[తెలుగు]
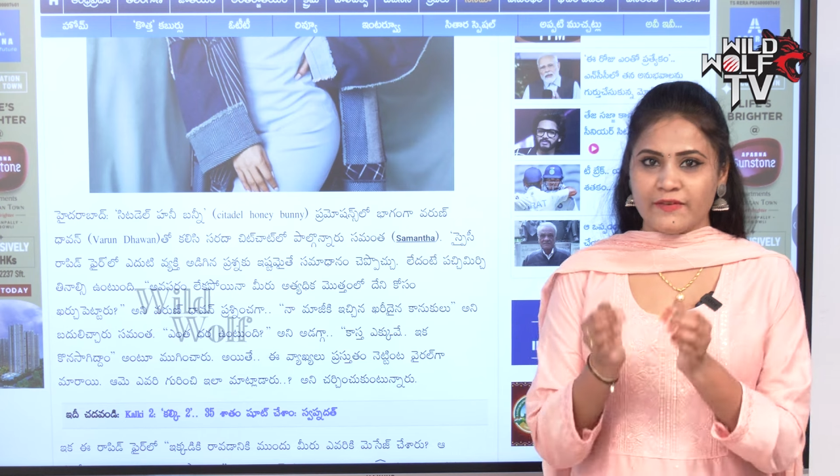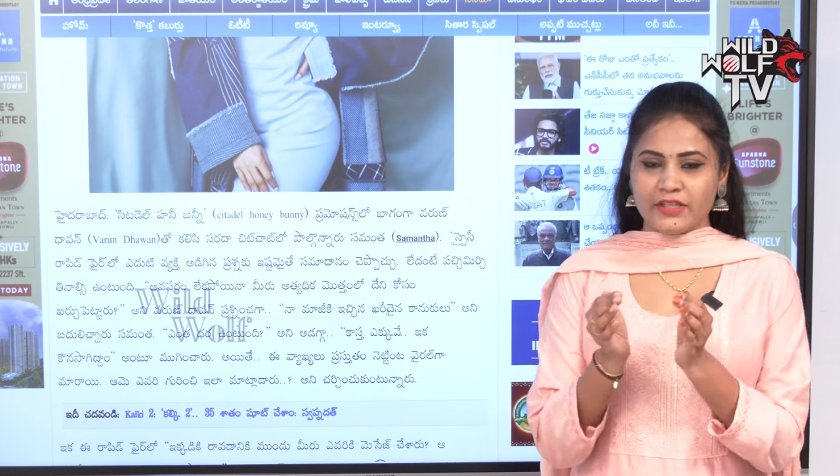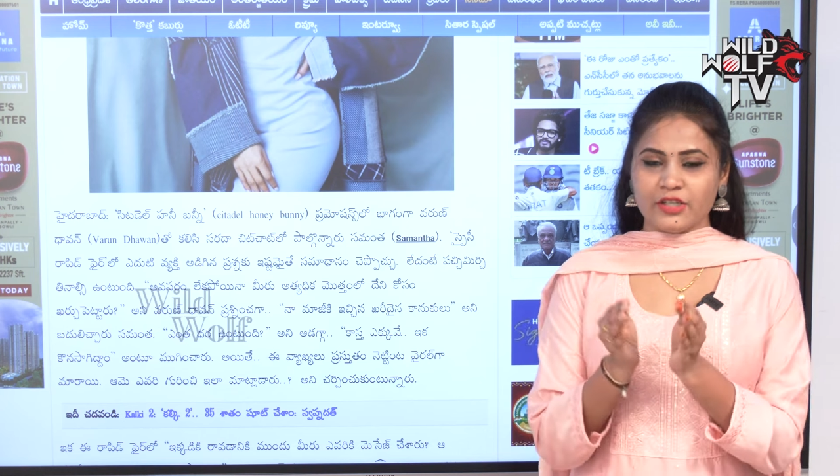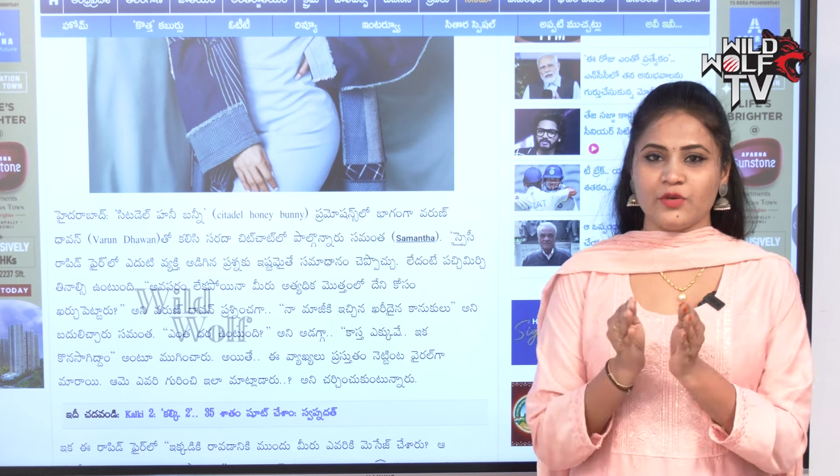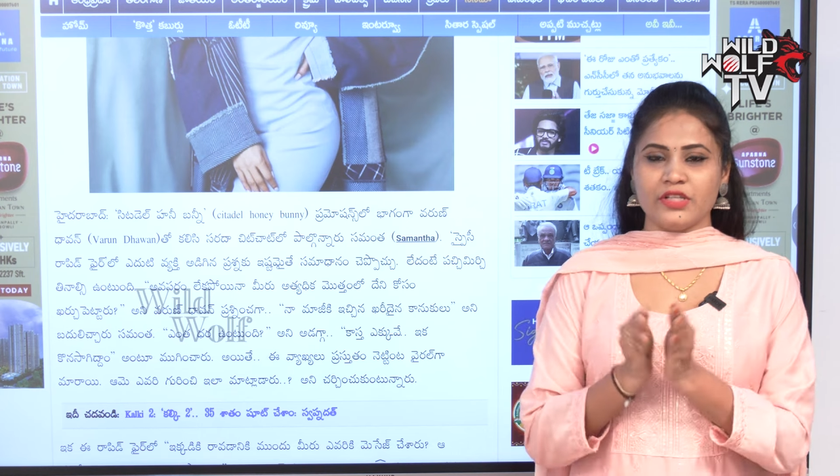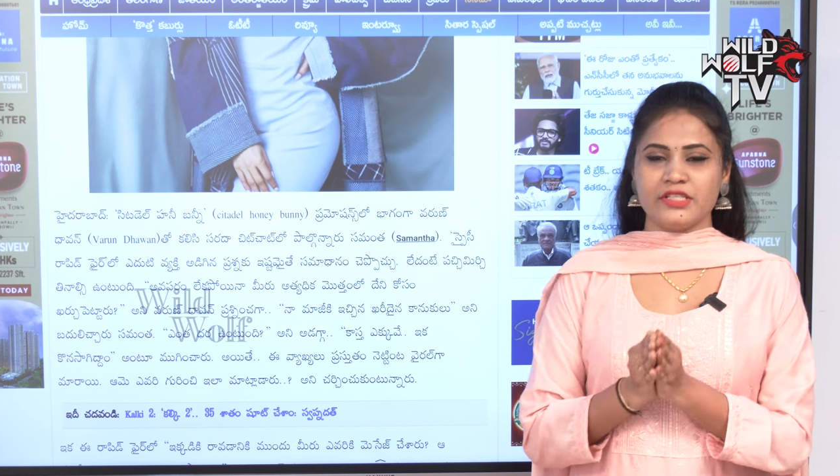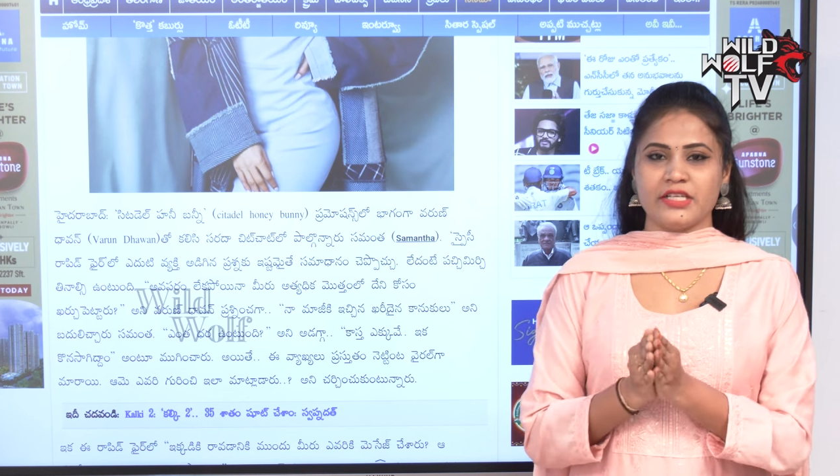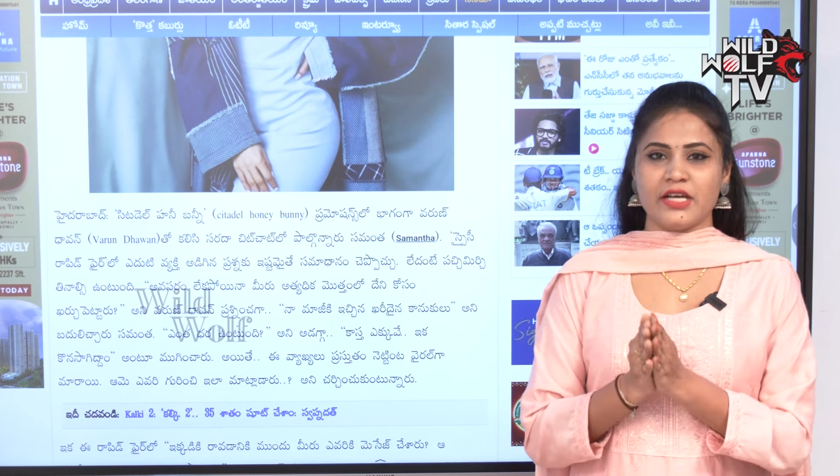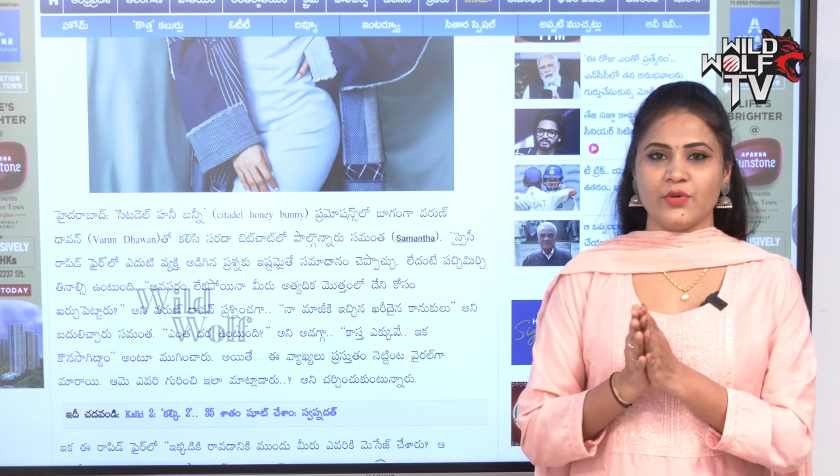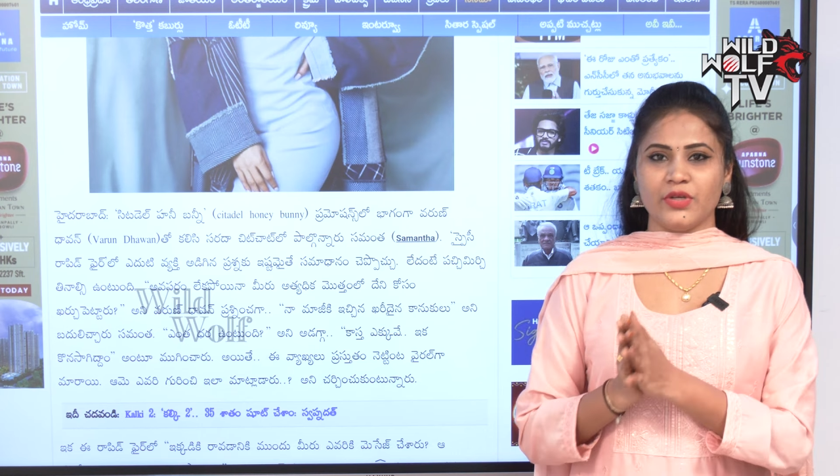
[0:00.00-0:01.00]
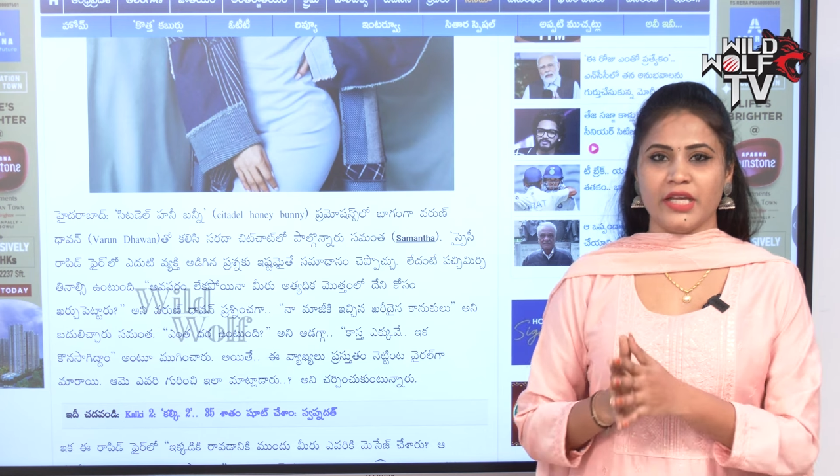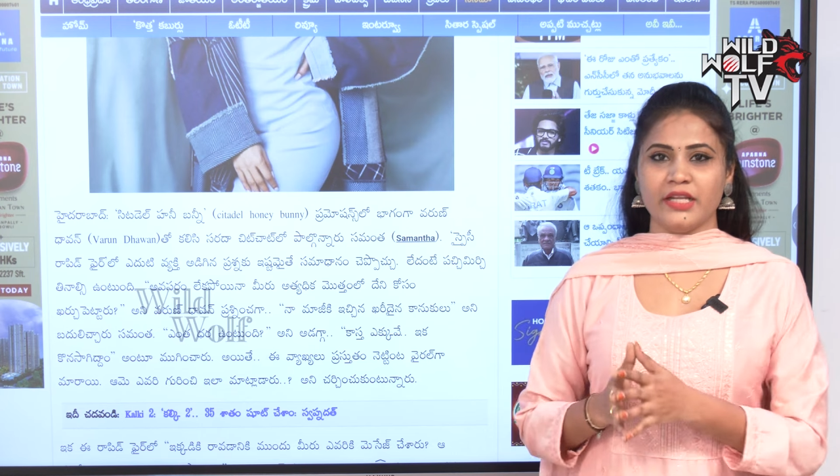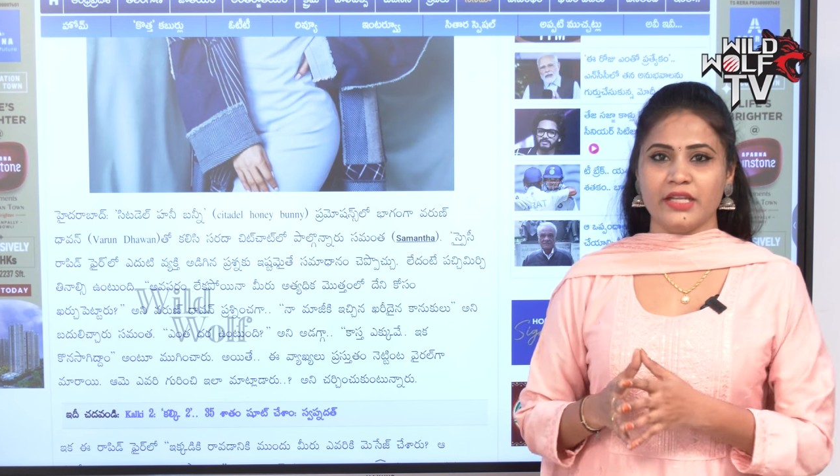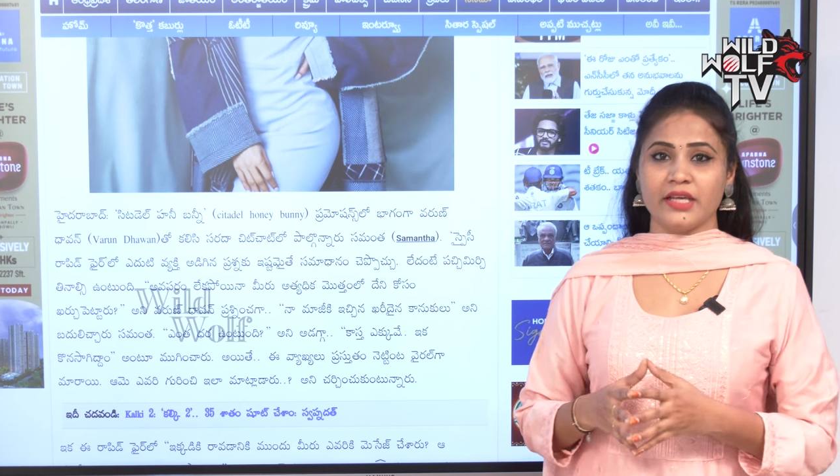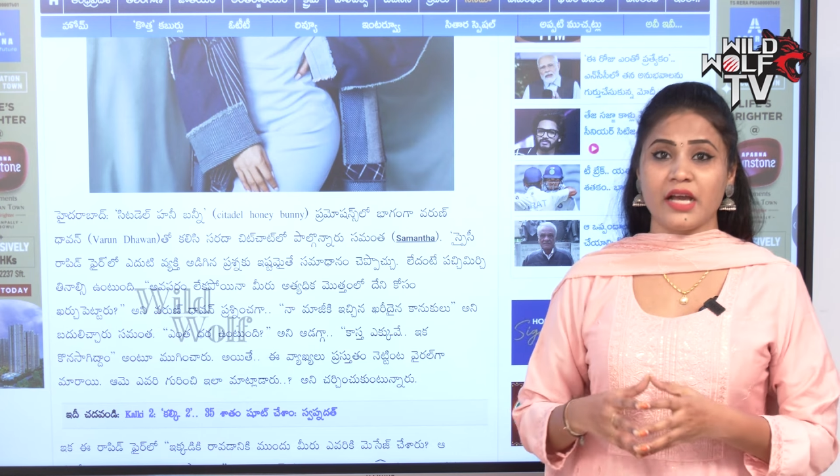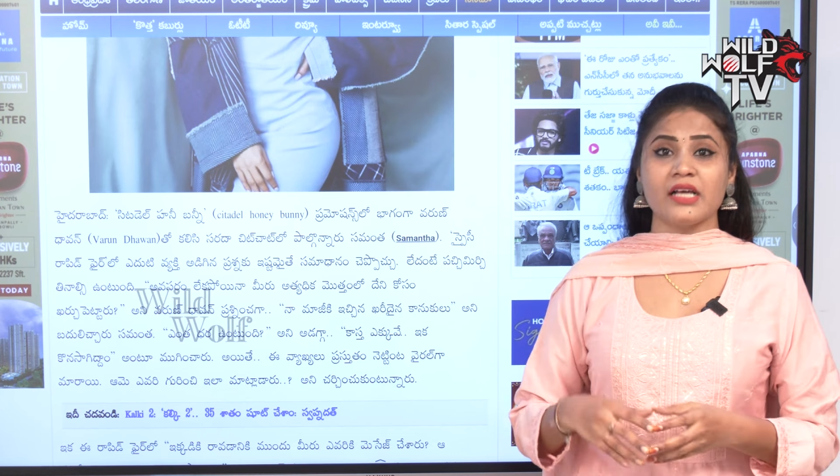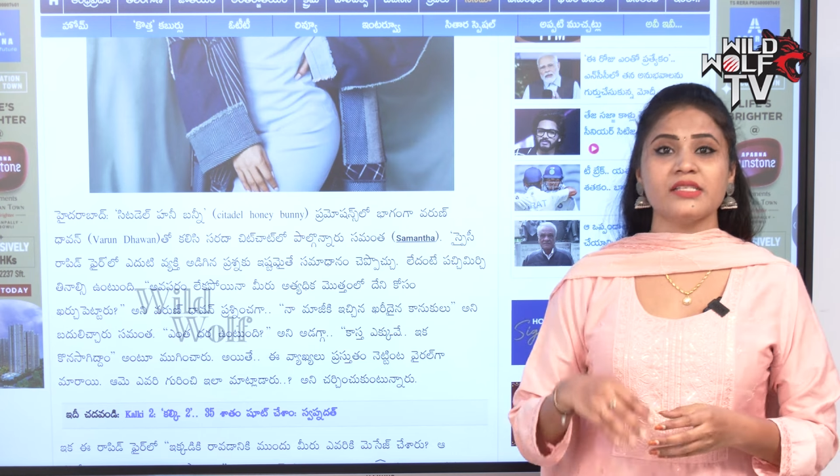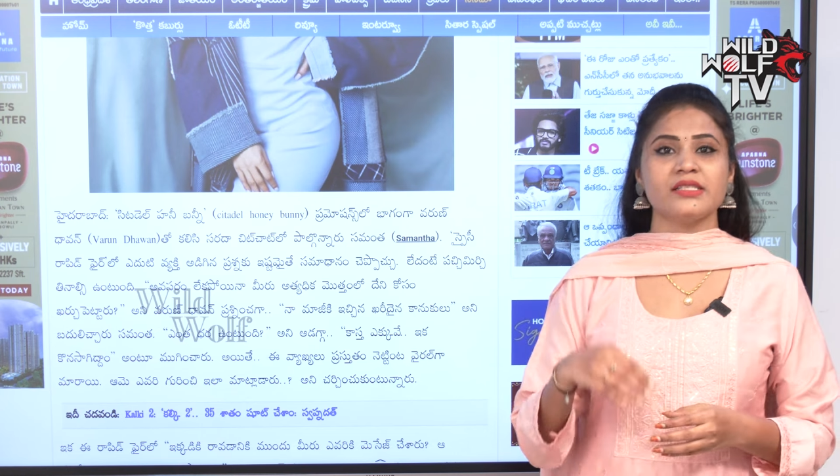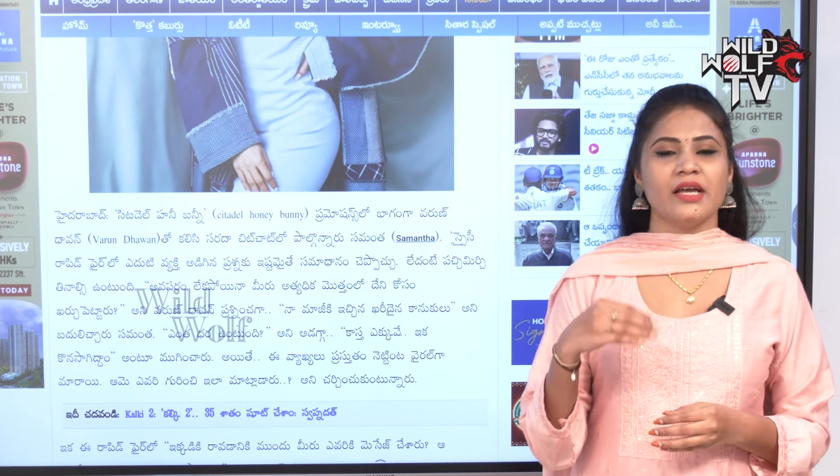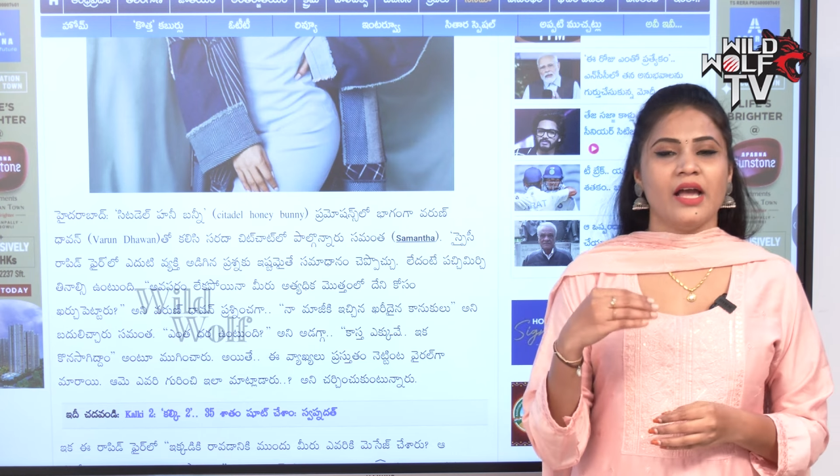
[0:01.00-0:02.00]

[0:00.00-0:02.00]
ఎవరికి కొనిచ్చారు ఏంటి కాస్త